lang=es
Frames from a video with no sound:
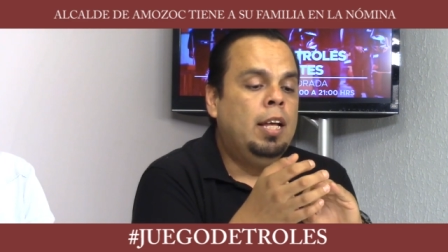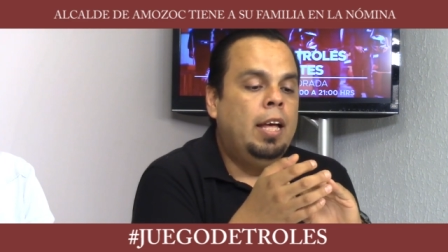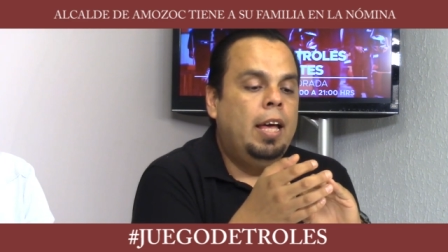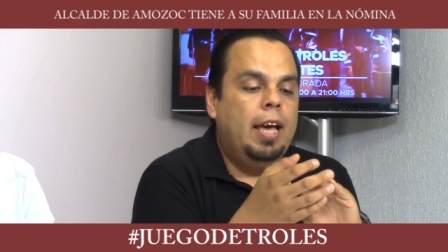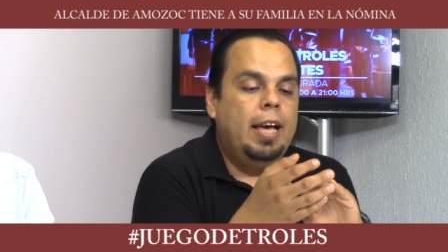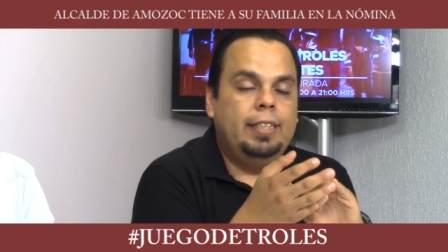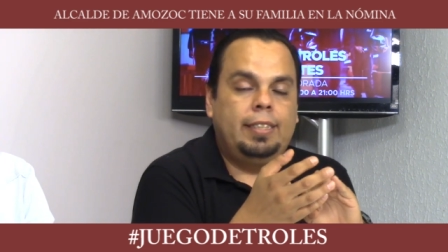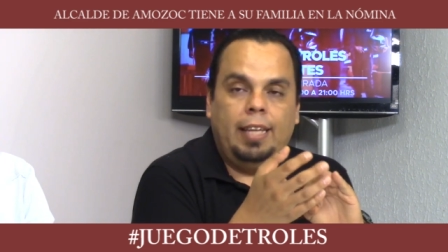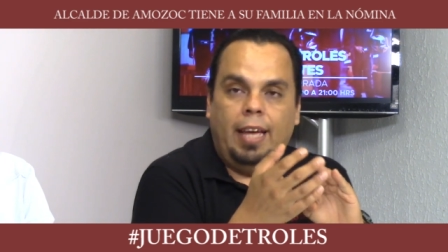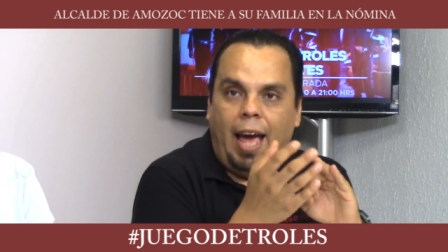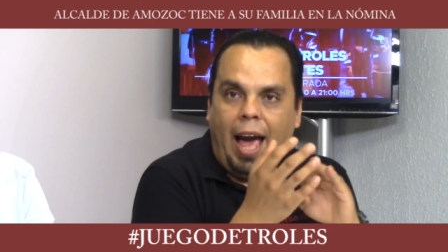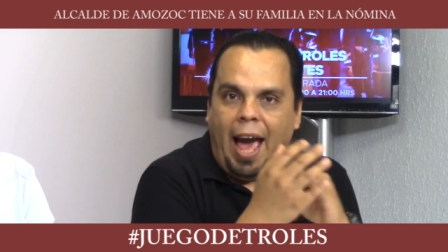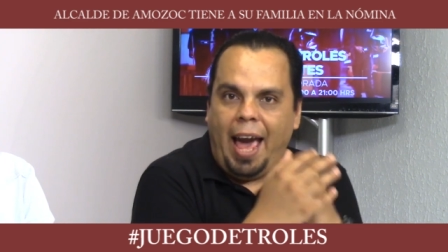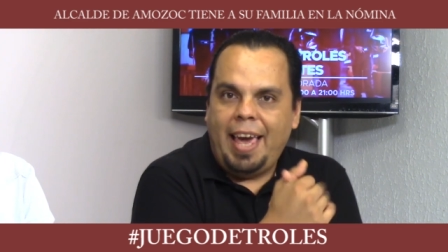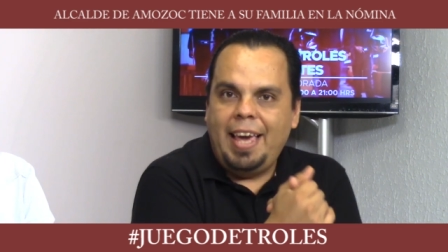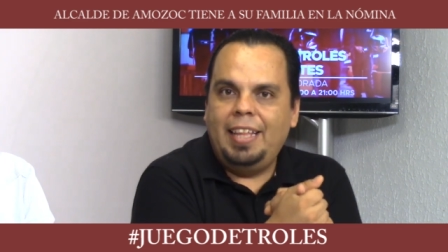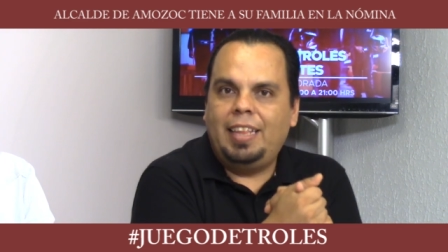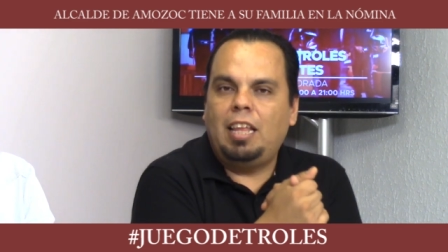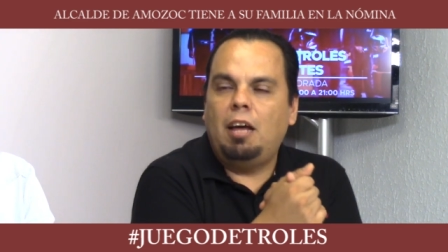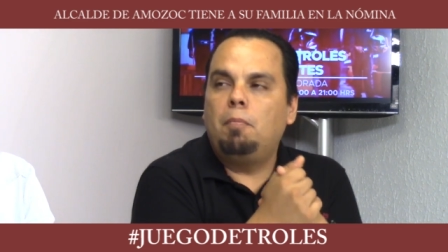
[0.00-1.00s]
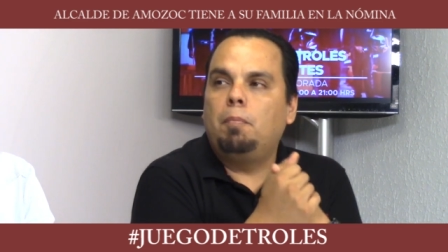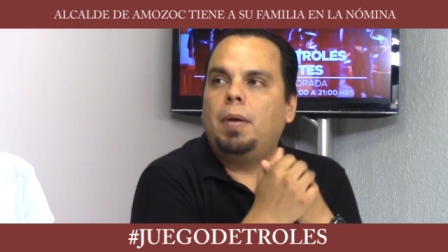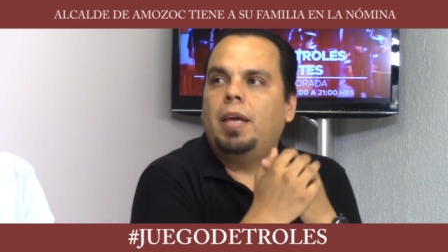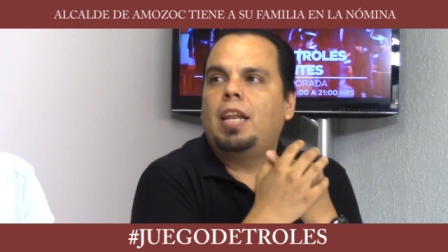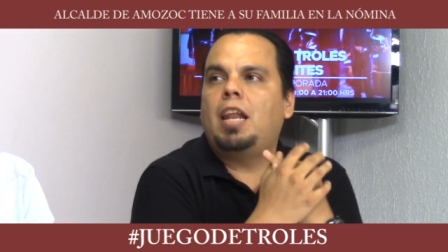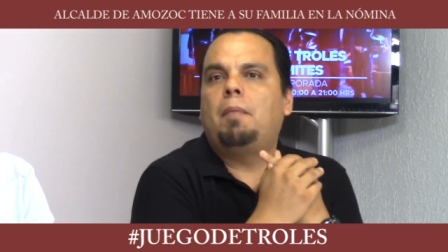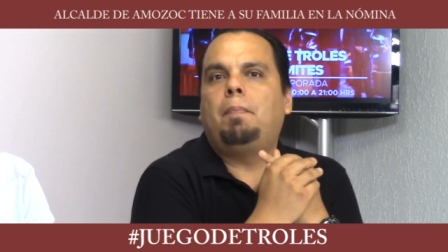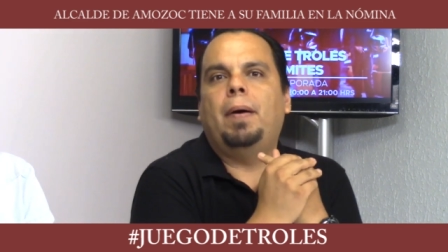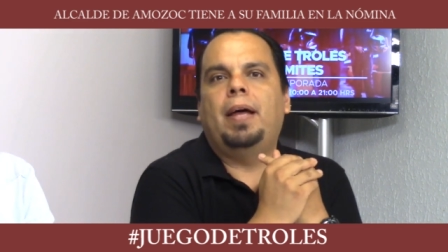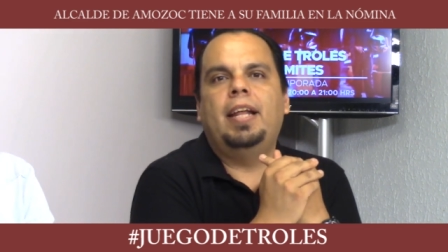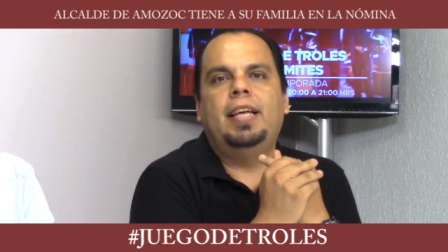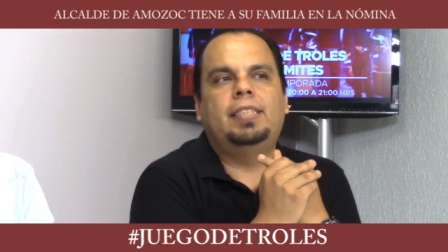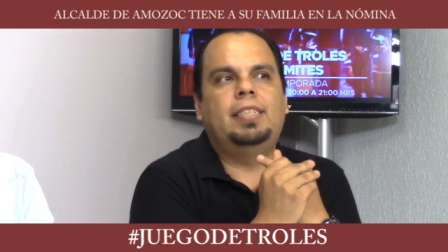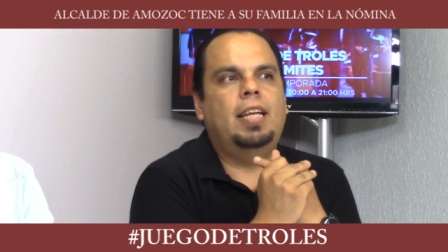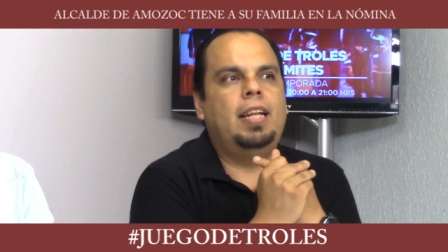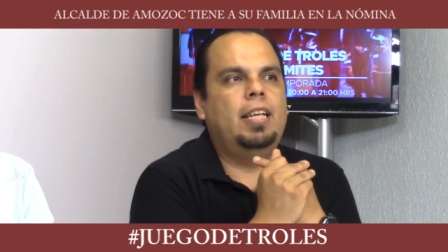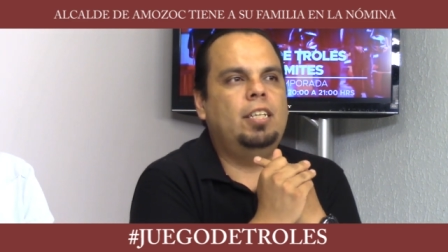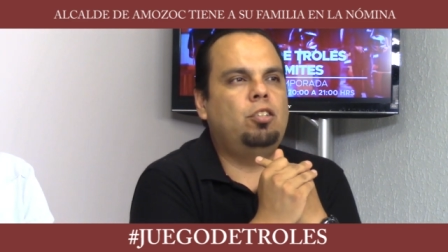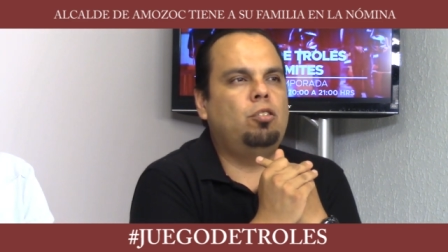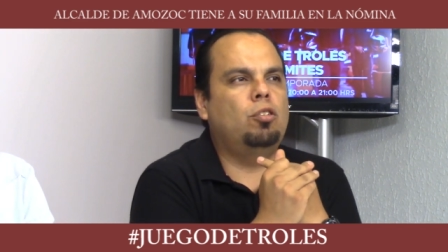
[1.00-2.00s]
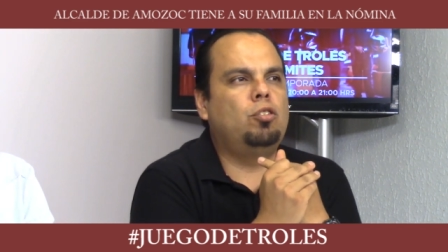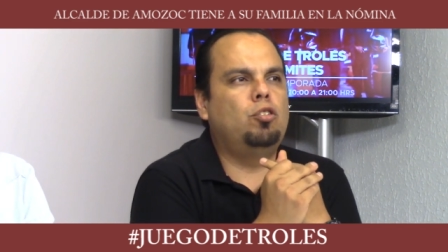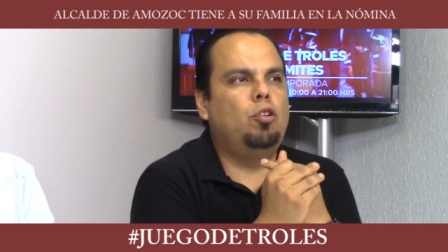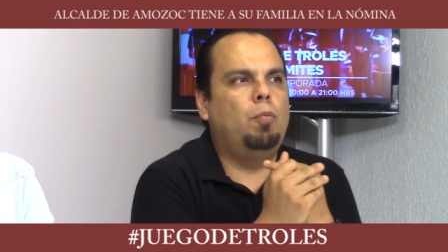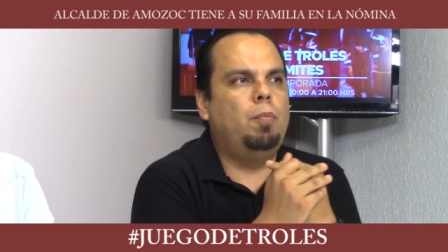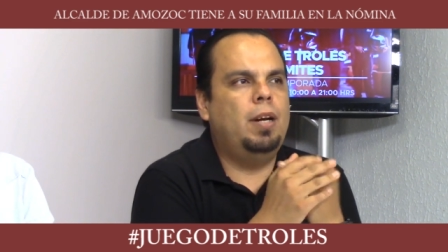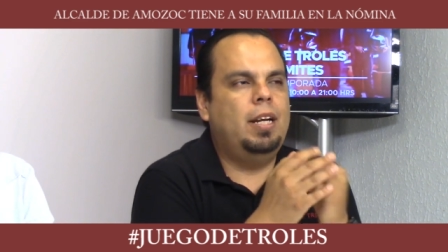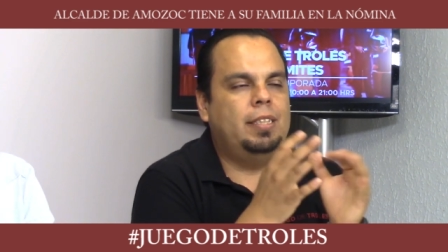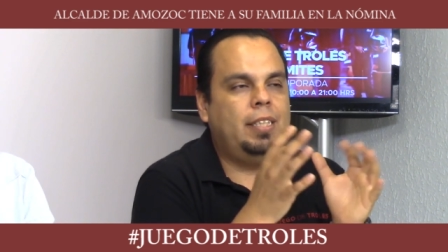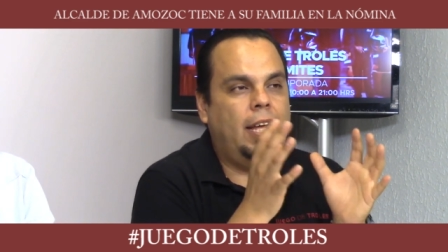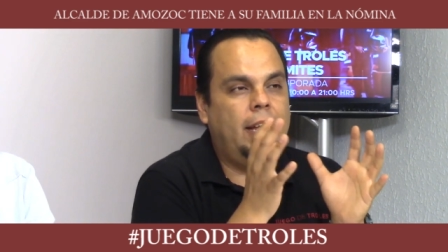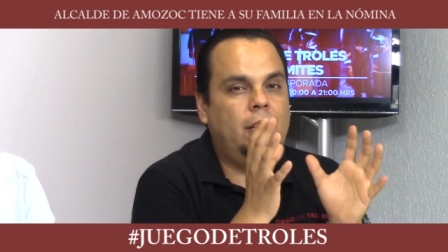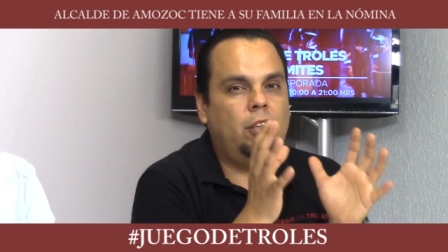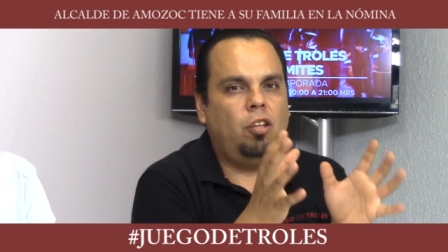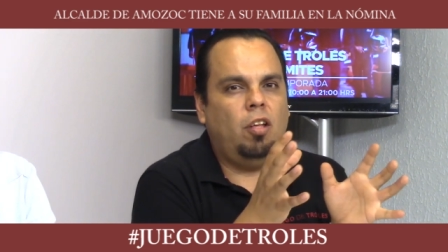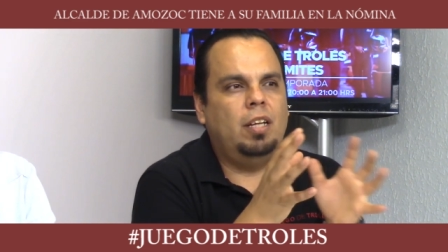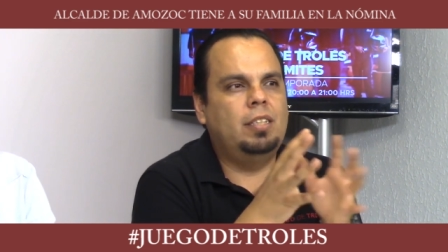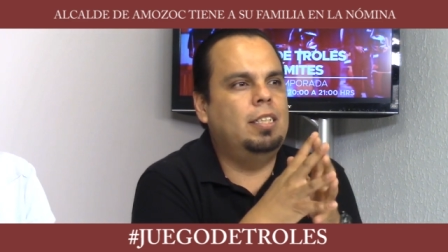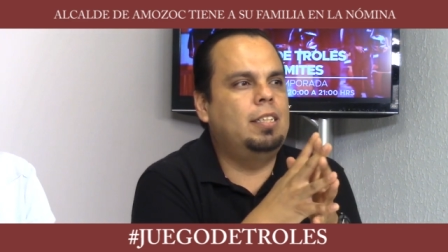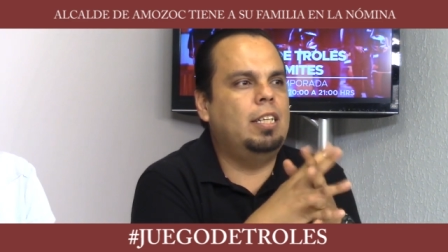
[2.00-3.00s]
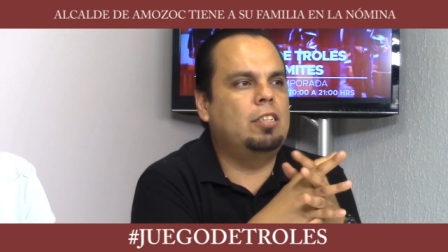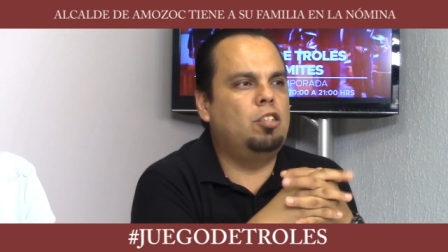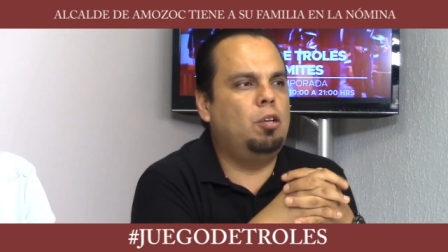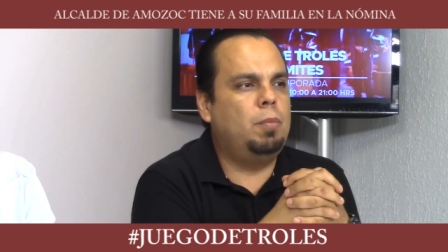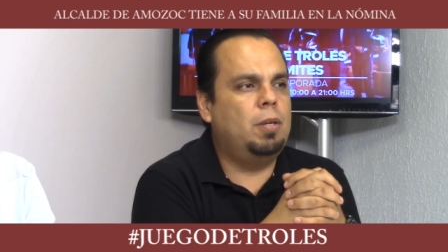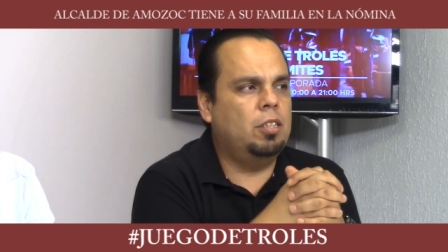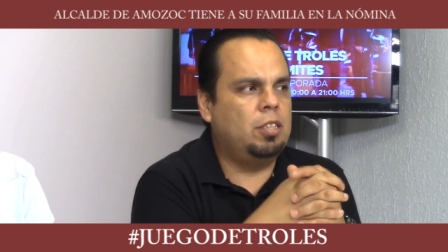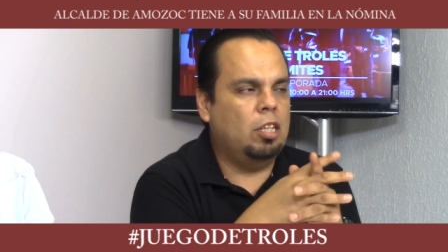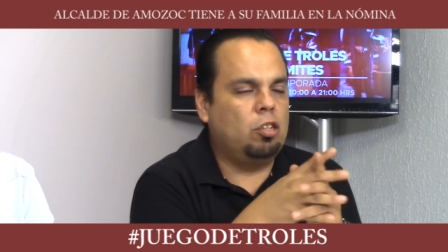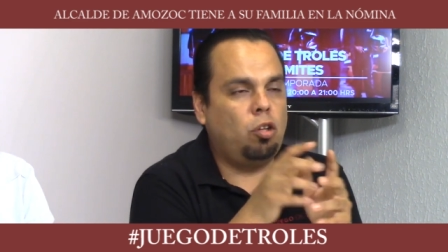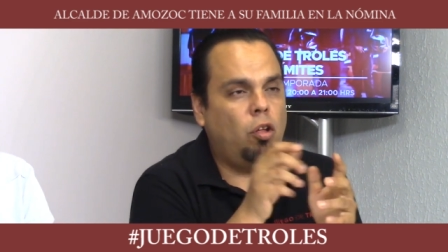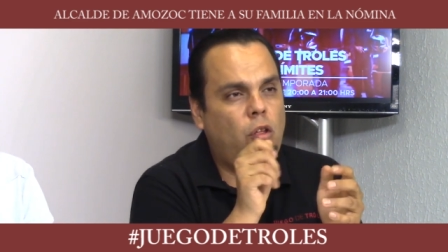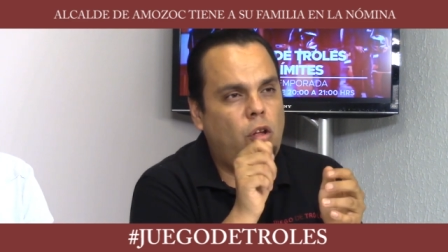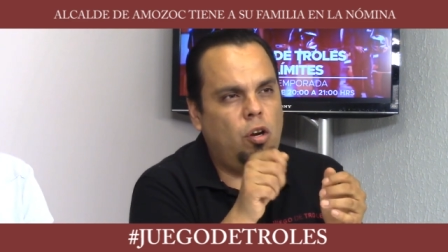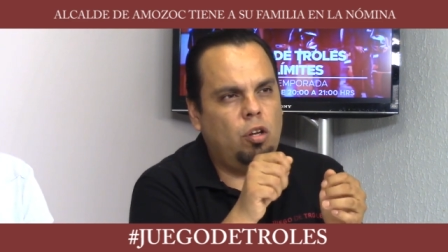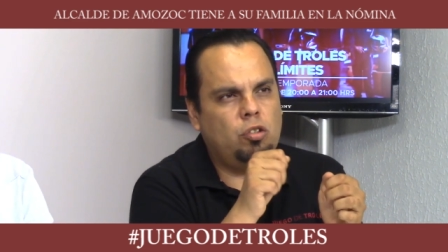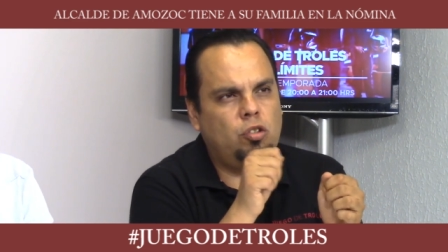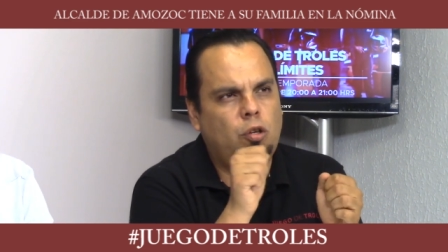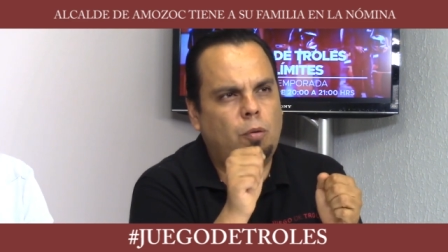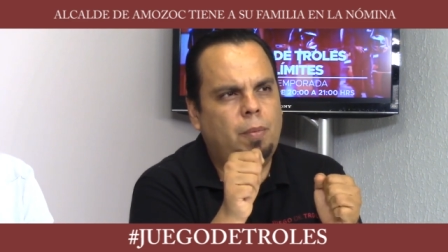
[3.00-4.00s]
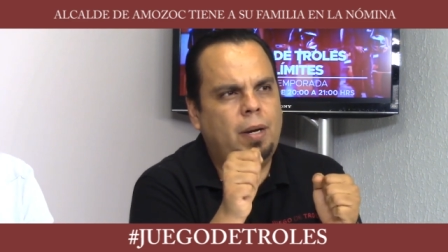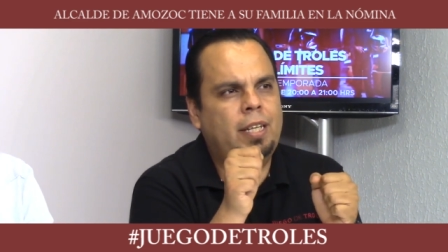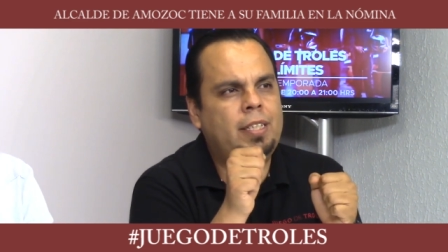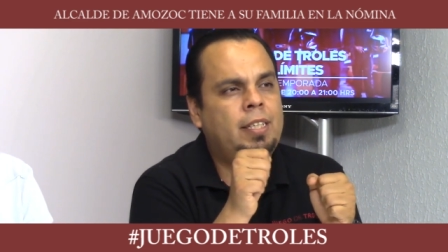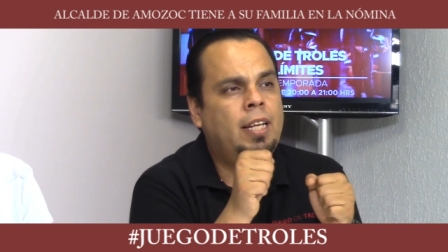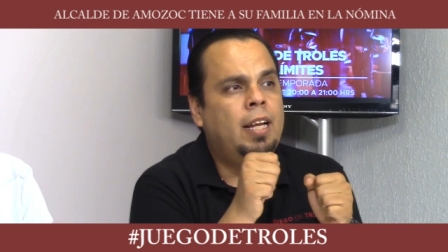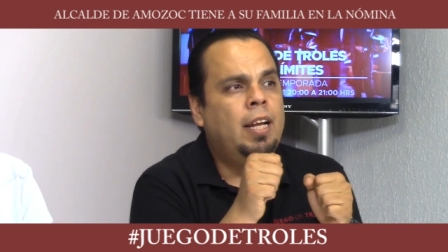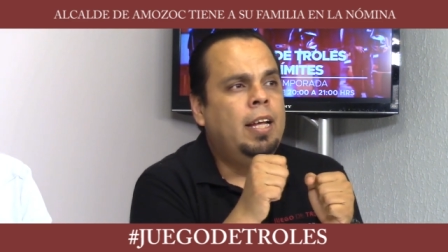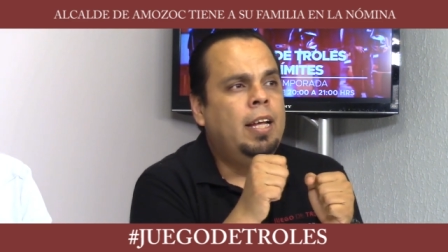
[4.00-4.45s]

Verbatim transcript: este, ahí también aparecen estos nombres en todas estas nóminas, a todos los nombres